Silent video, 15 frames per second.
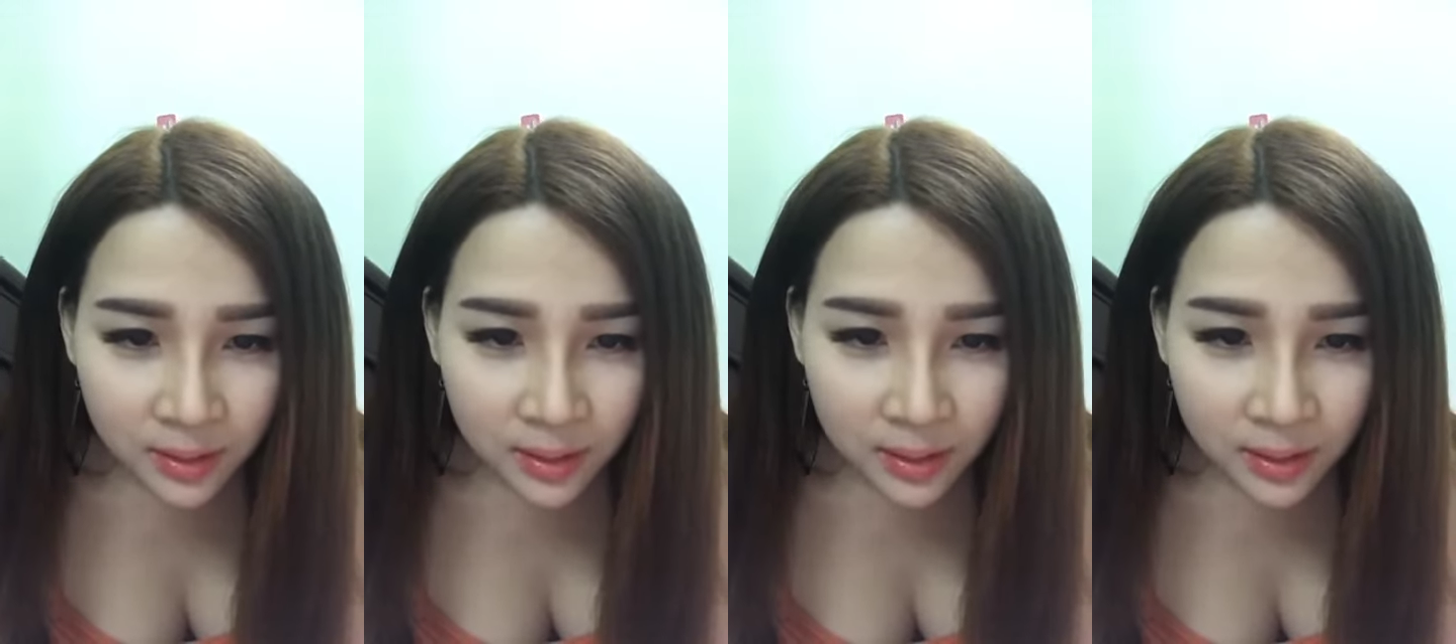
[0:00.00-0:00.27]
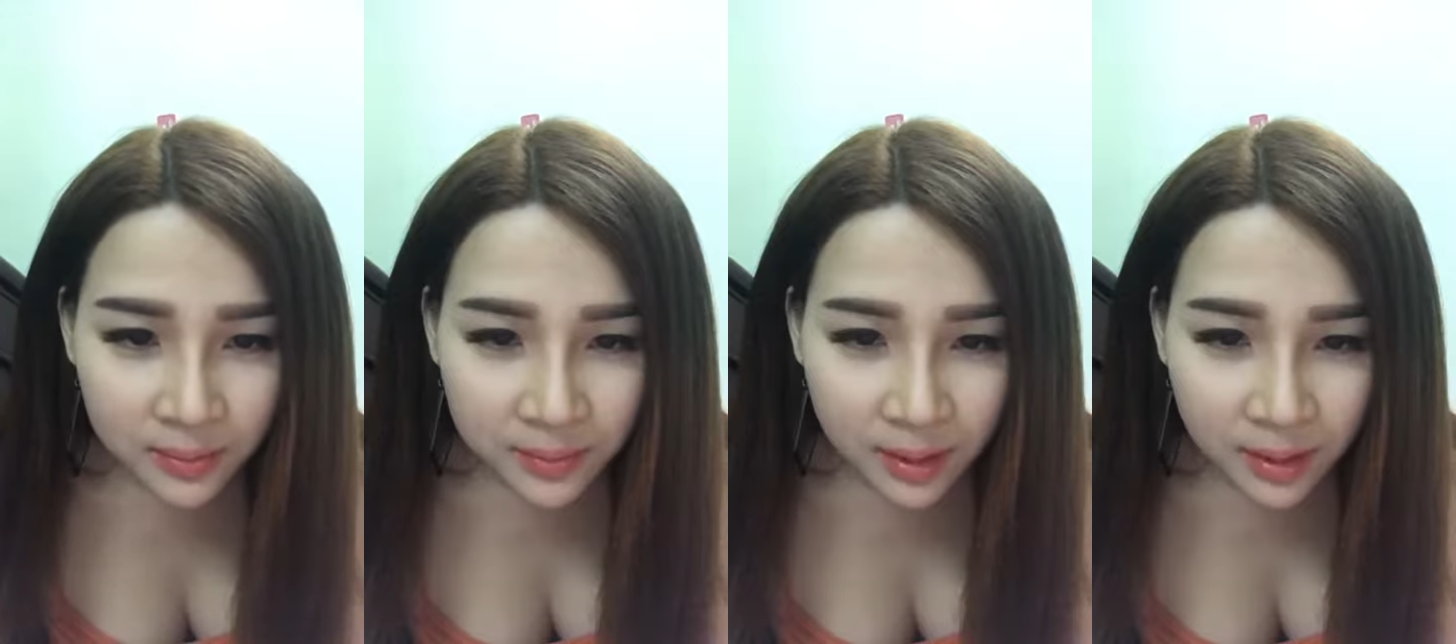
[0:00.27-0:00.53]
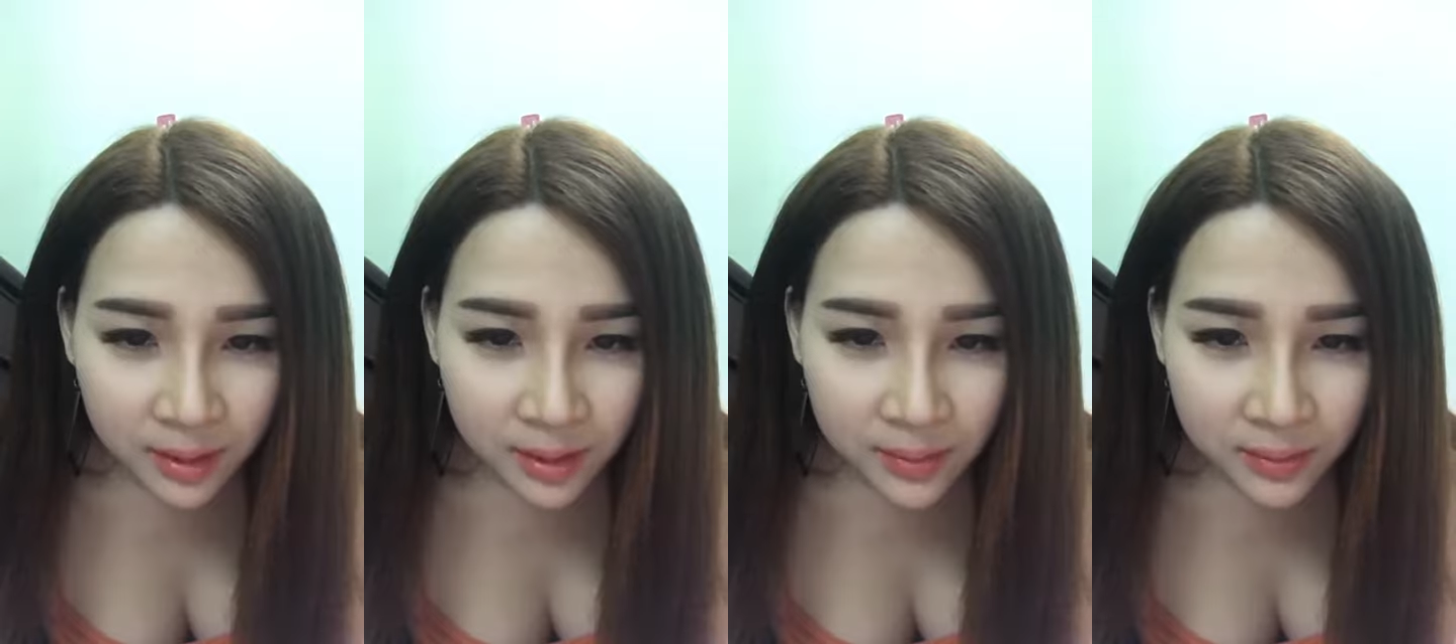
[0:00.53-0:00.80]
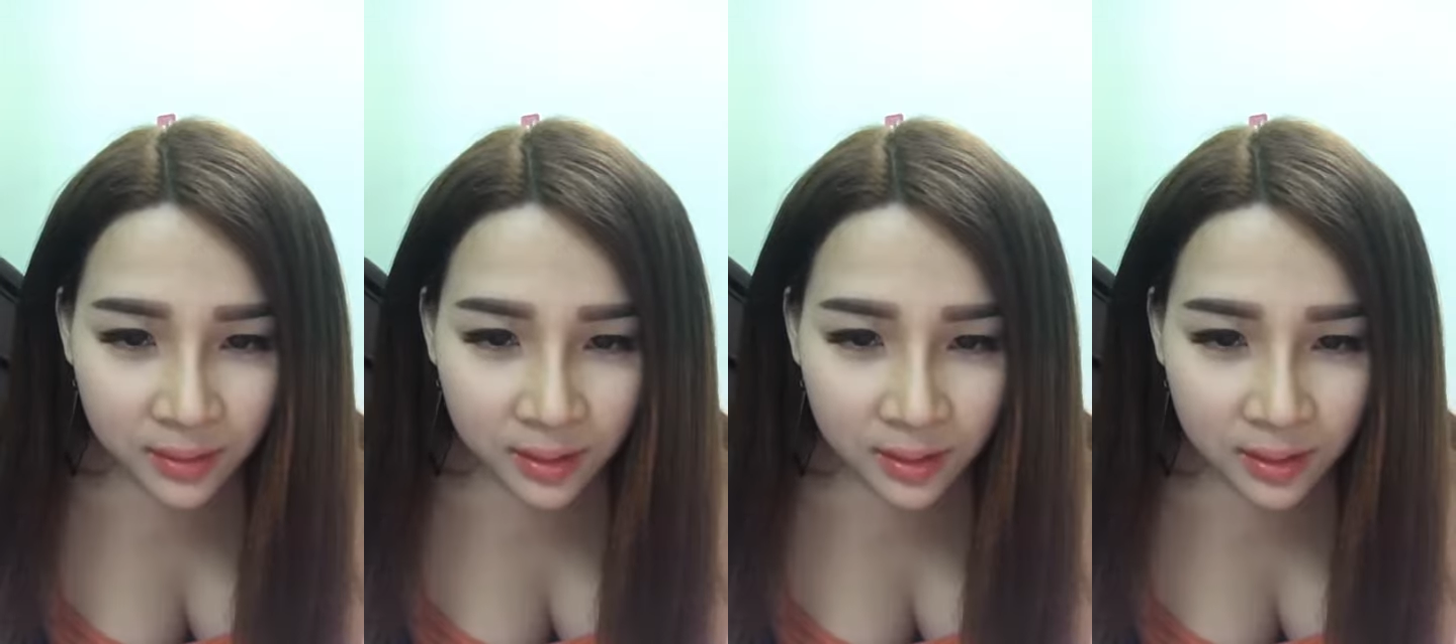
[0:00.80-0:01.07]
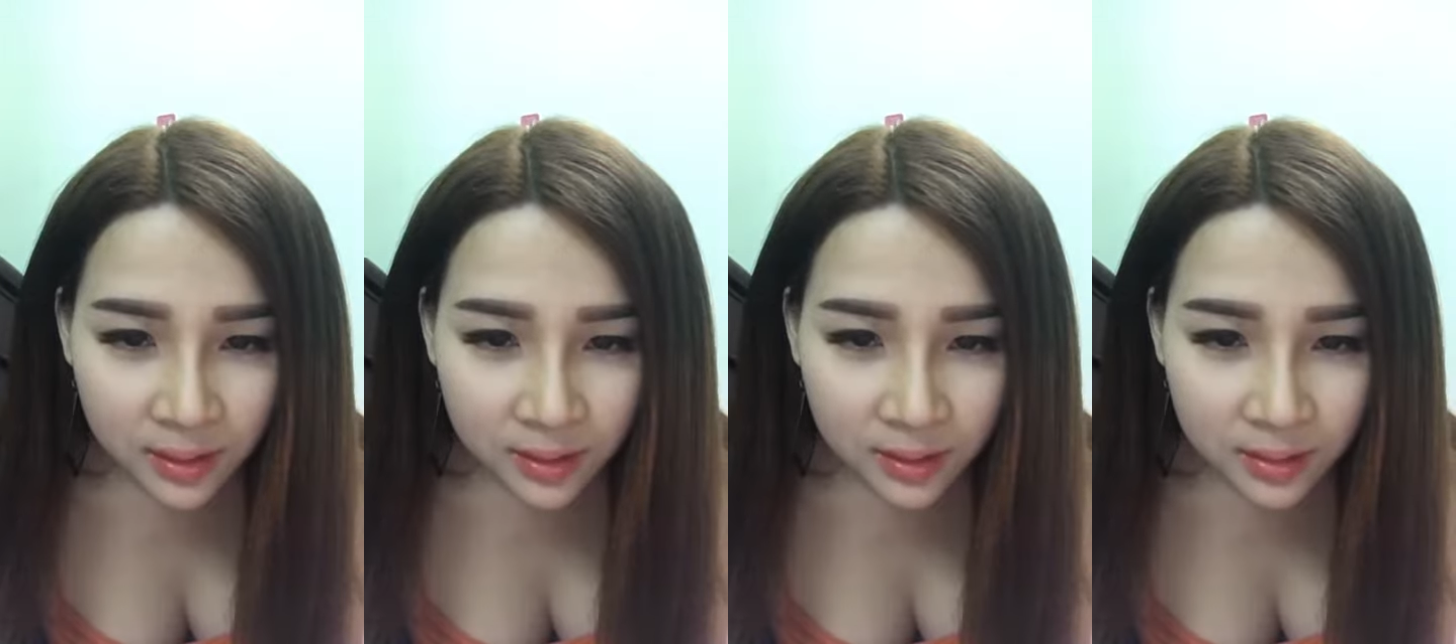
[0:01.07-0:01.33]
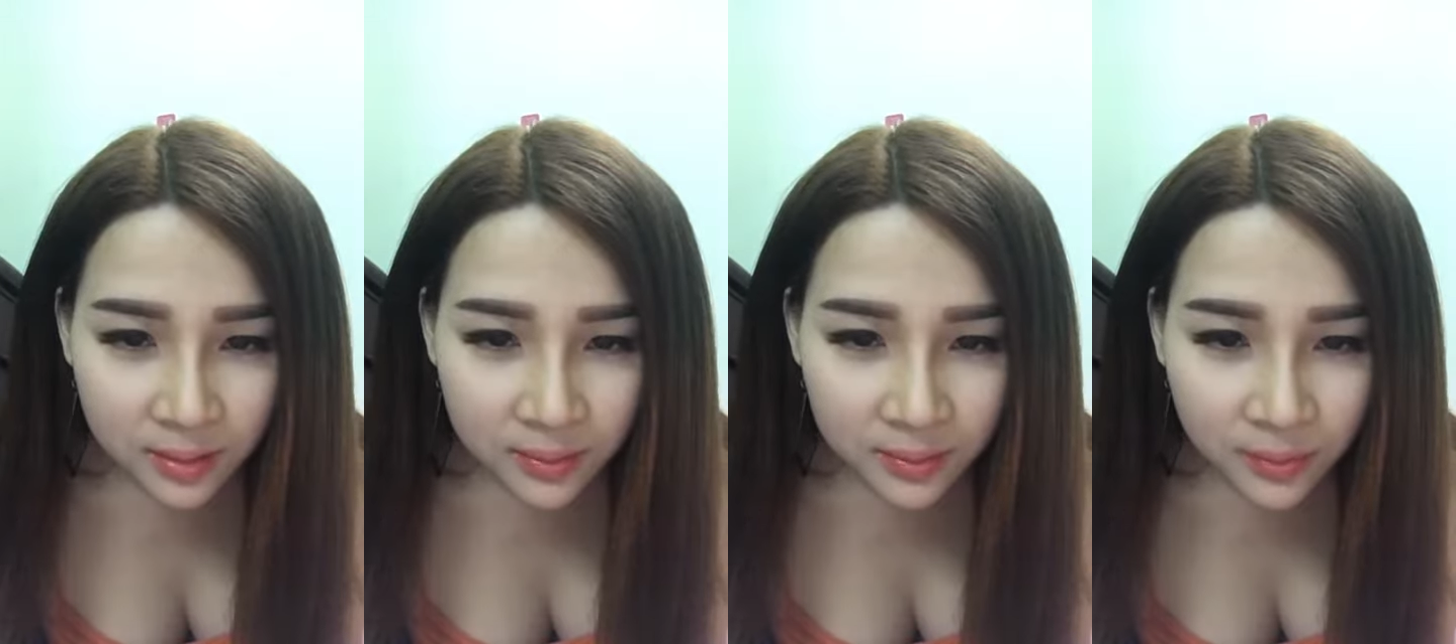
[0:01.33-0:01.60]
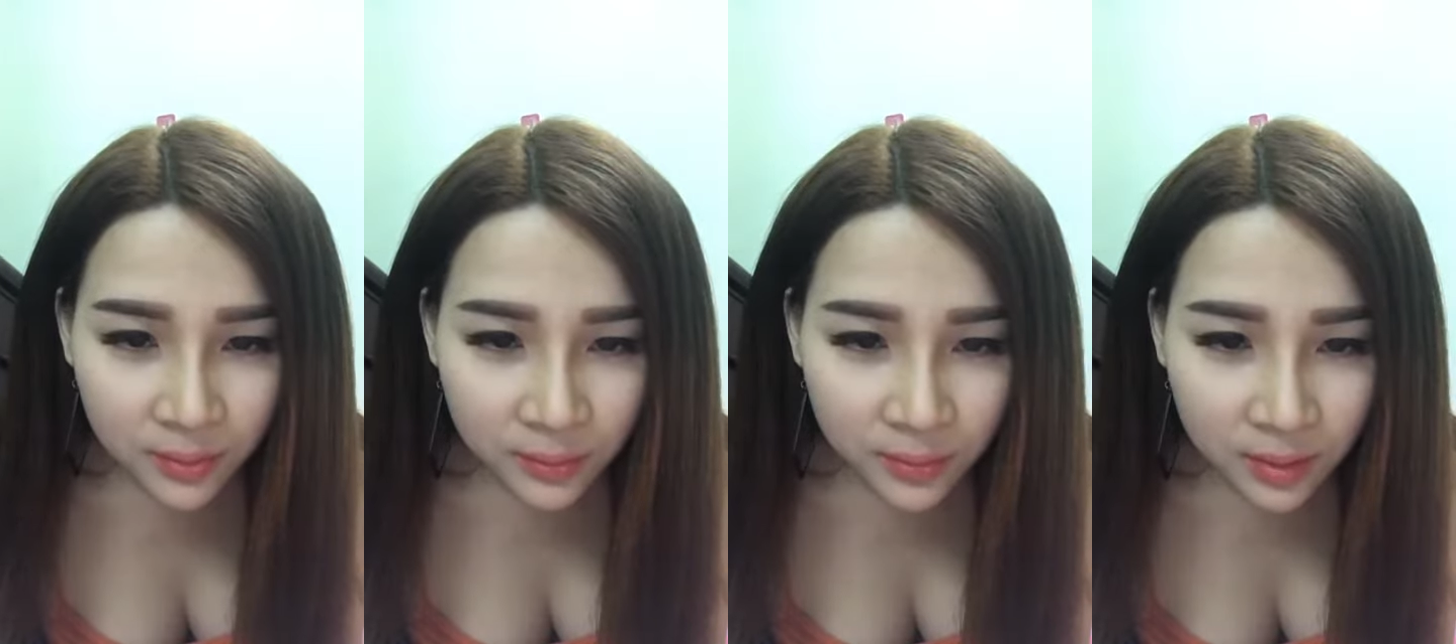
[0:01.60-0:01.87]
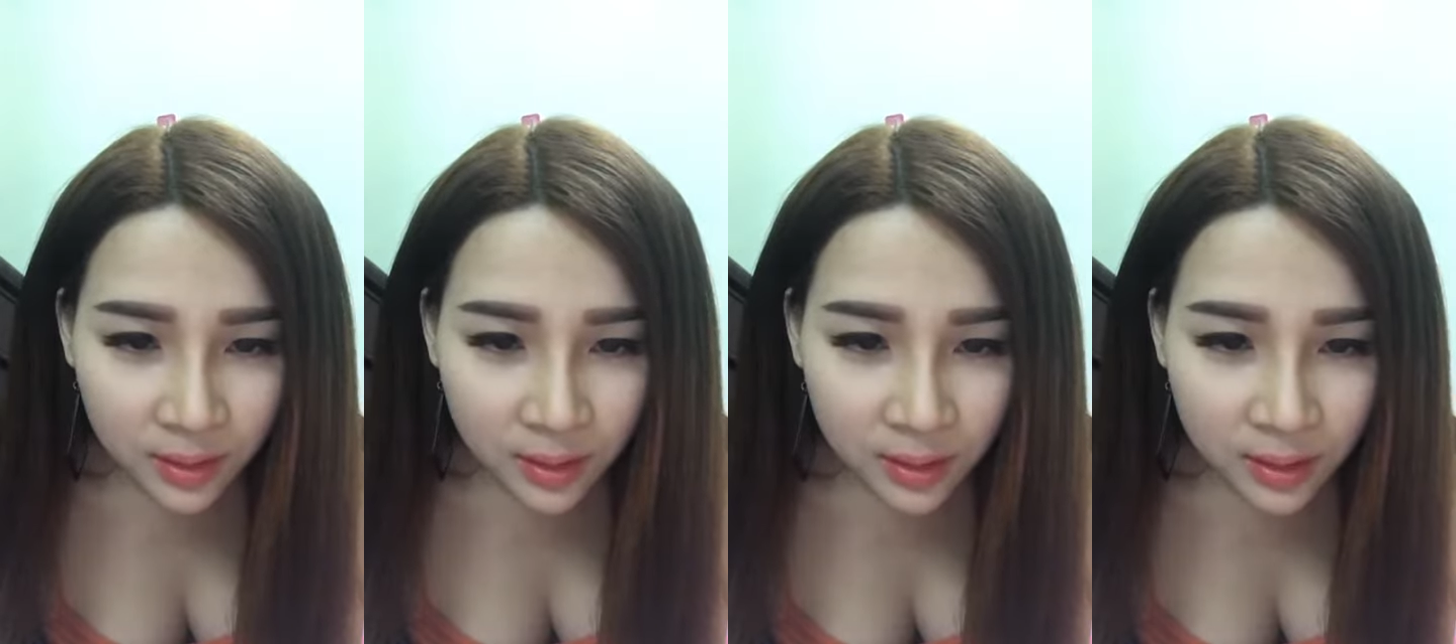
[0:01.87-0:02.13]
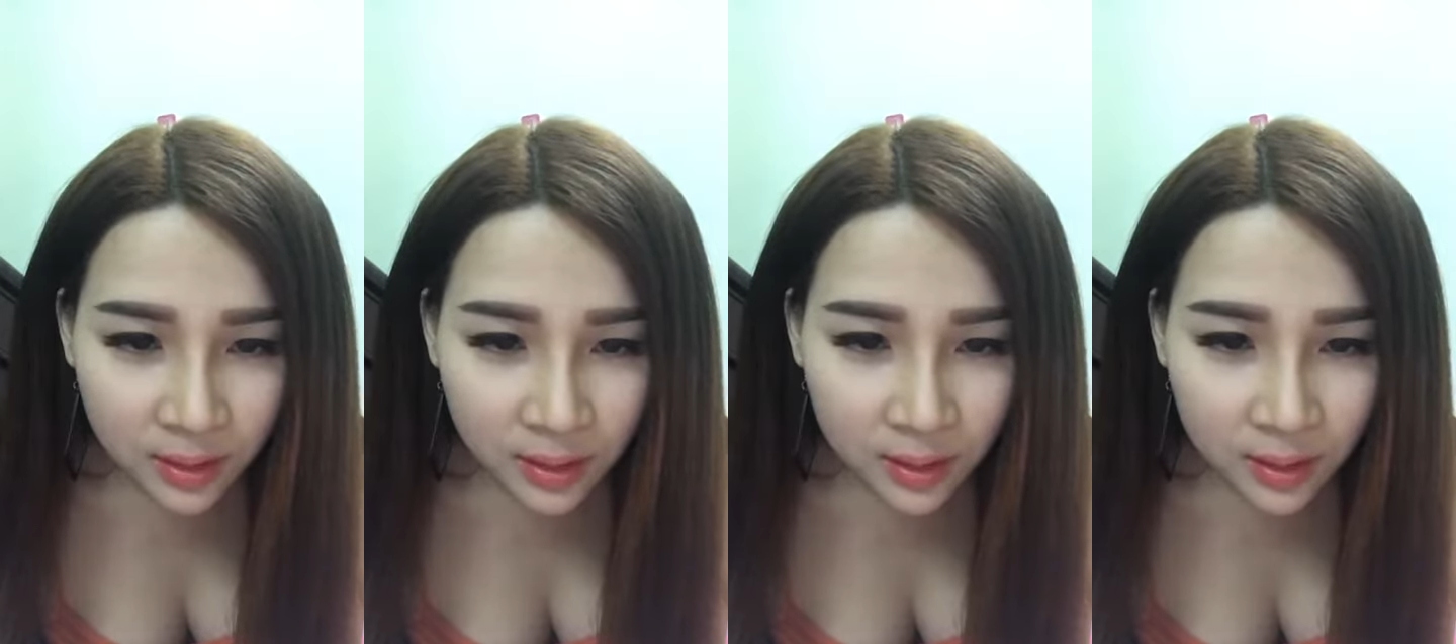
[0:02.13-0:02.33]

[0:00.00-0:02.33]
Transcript: làm cách nào cho hết mụn chị?